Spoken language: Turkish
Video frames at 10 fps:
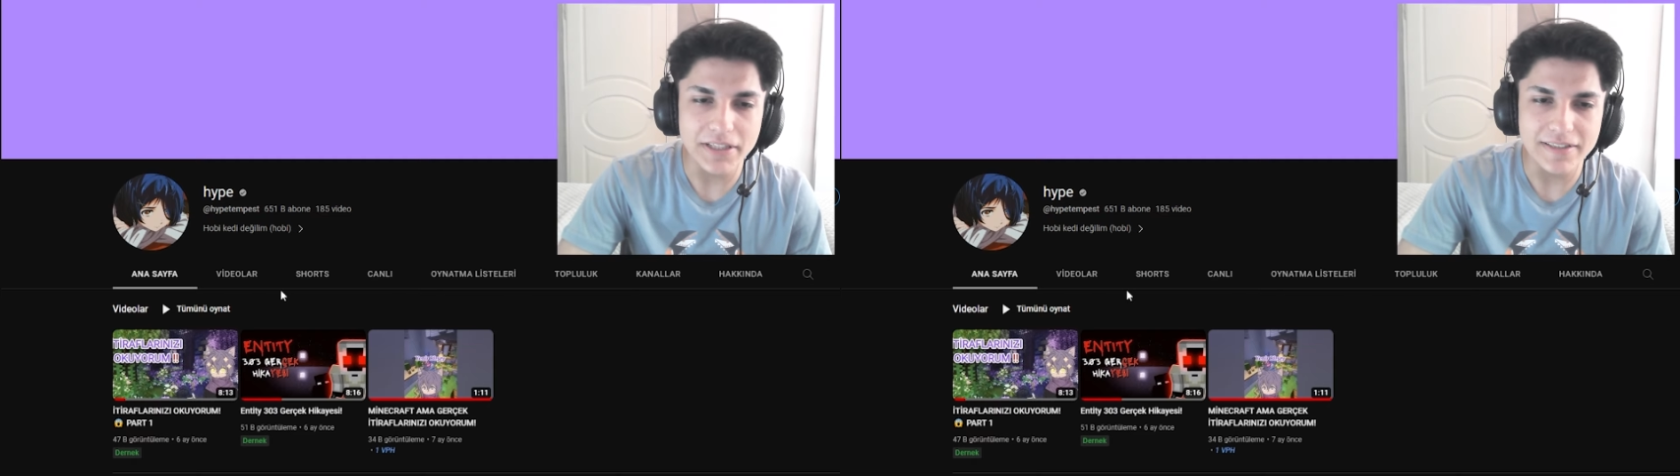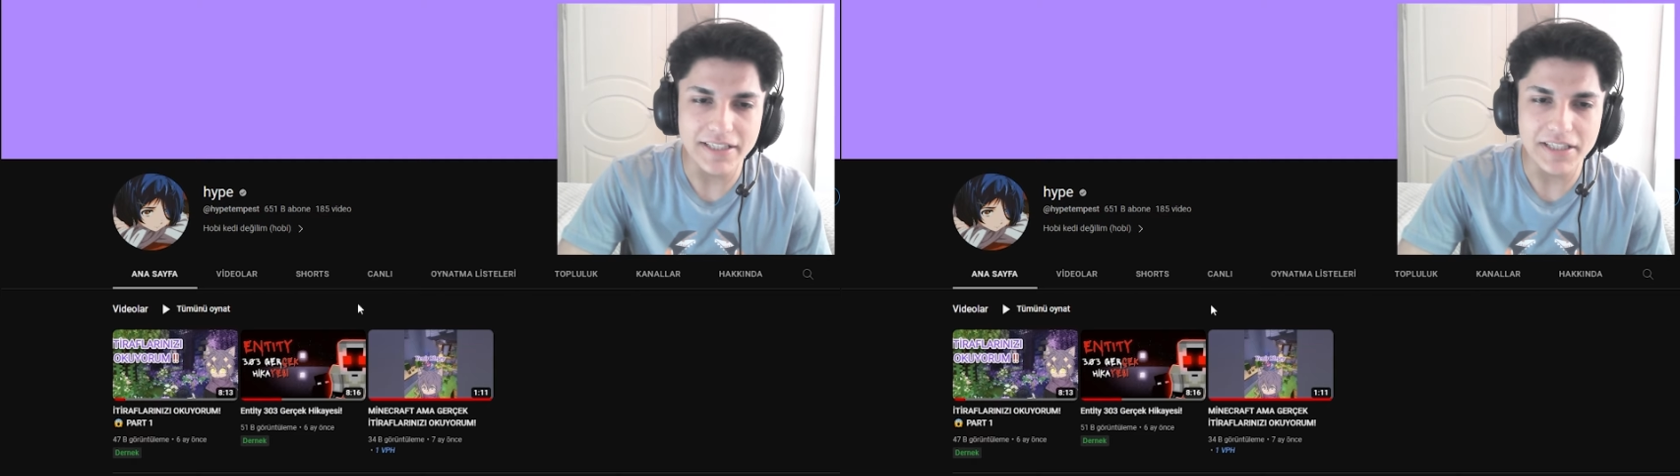
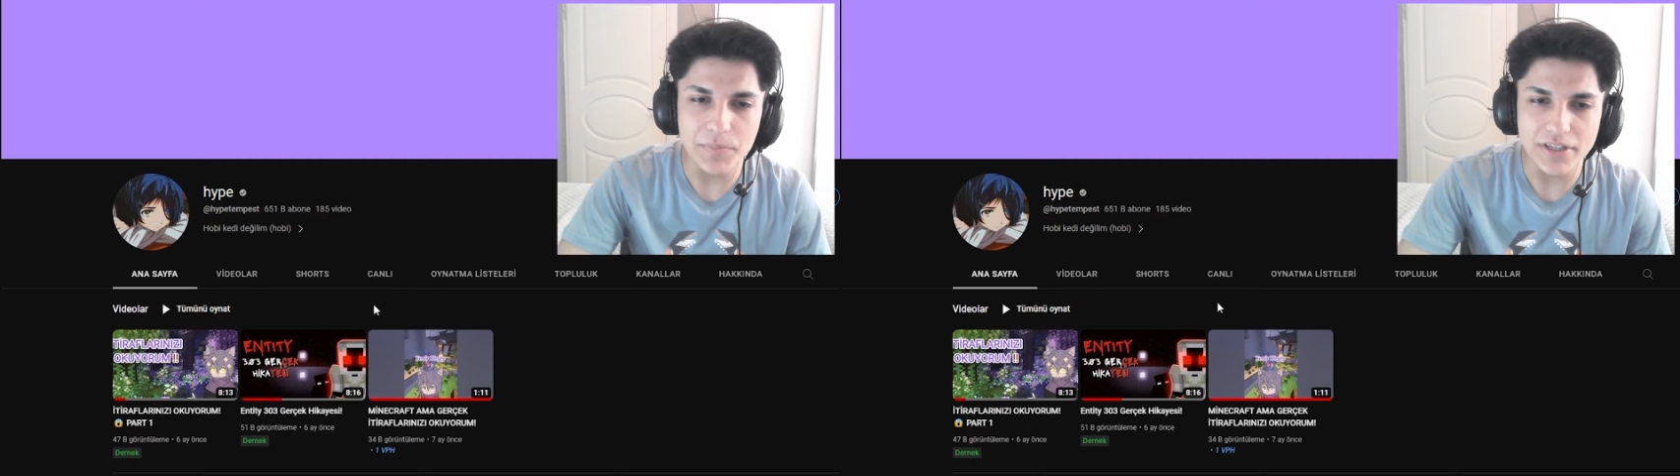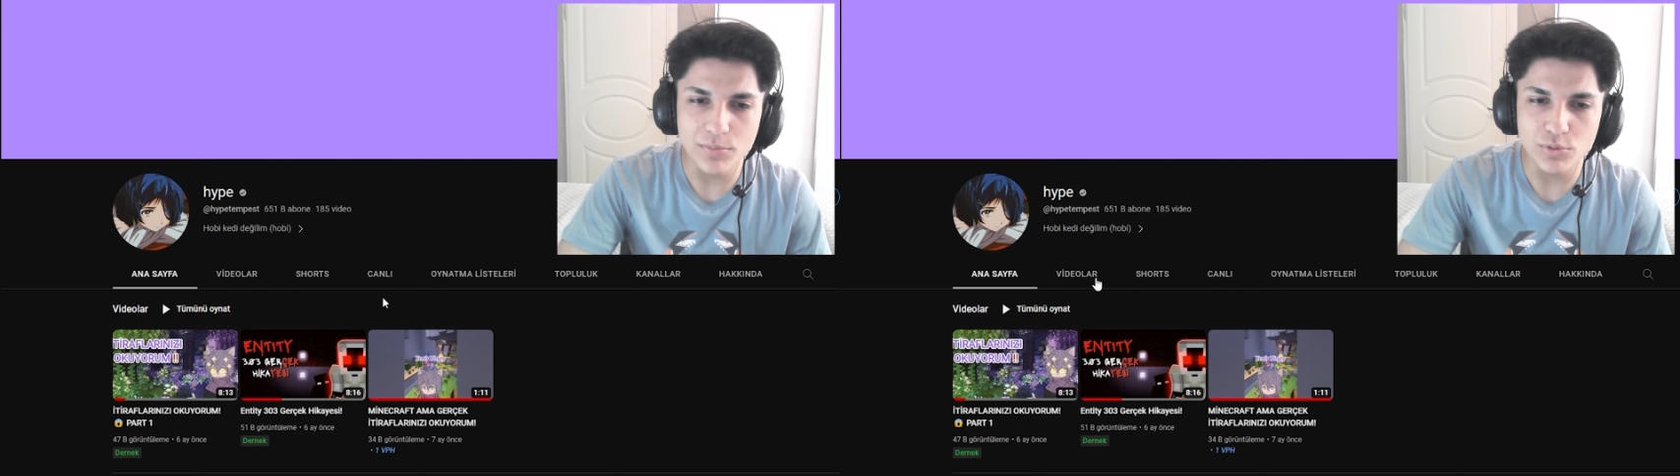
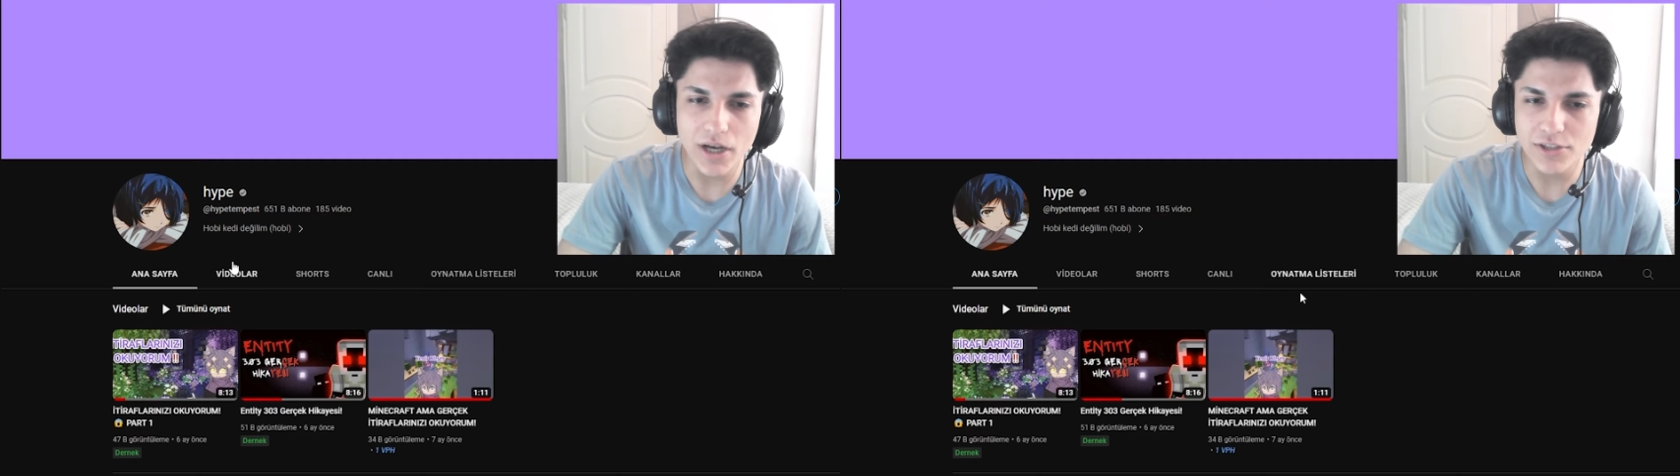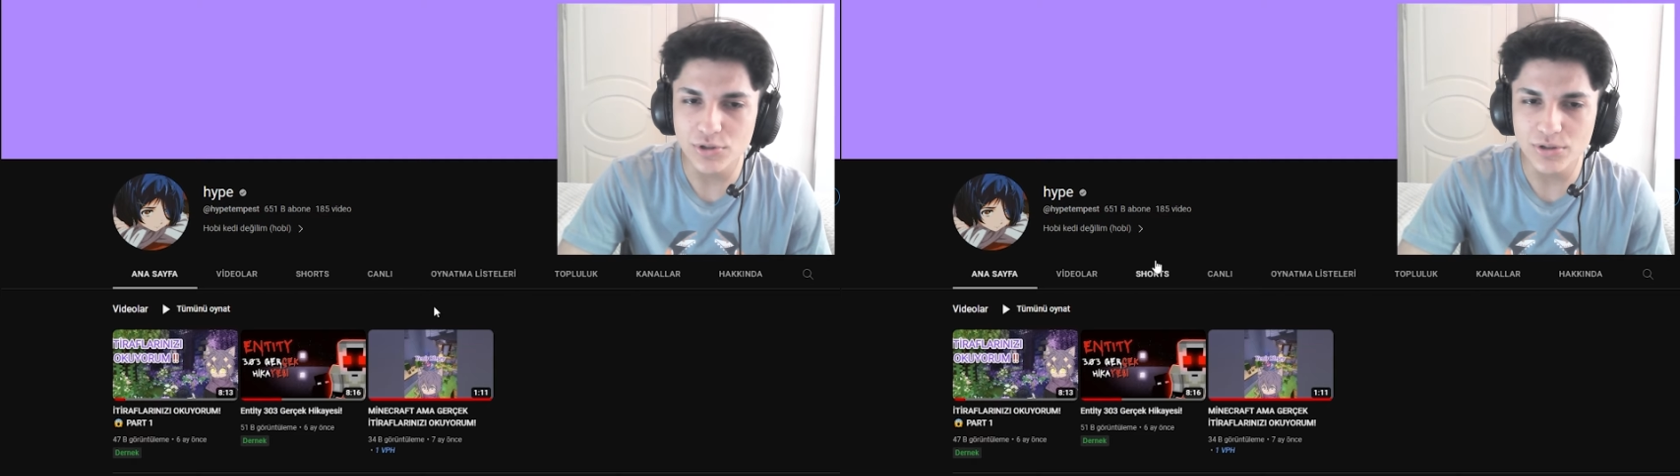adındaki biri bu
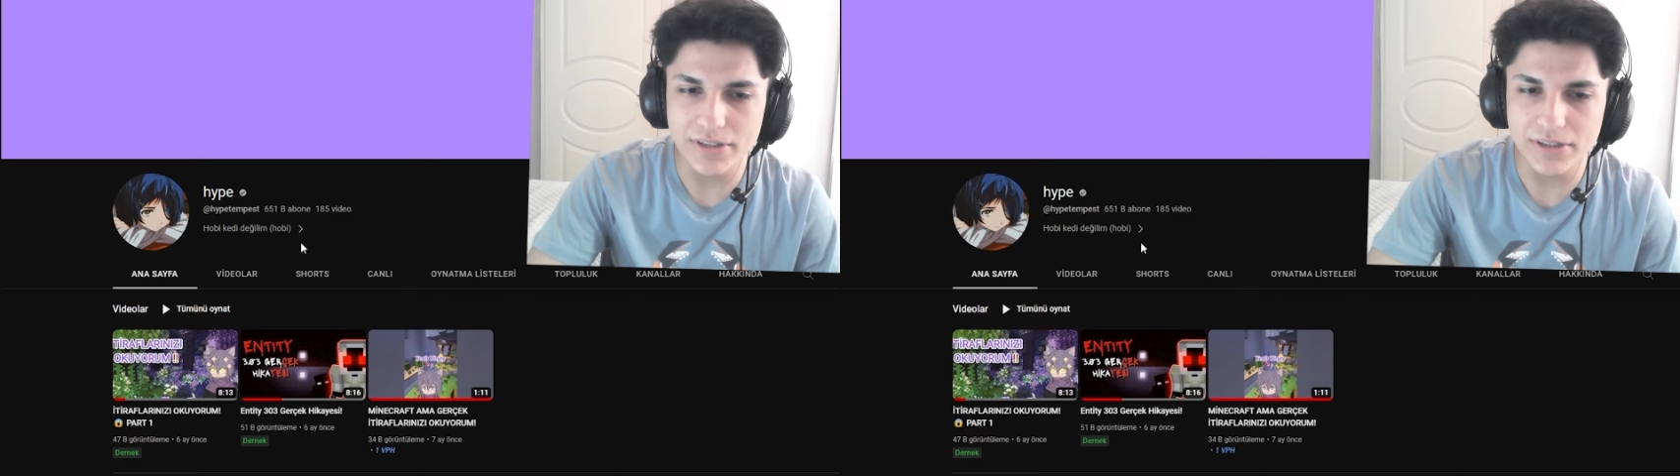daha çoğunluk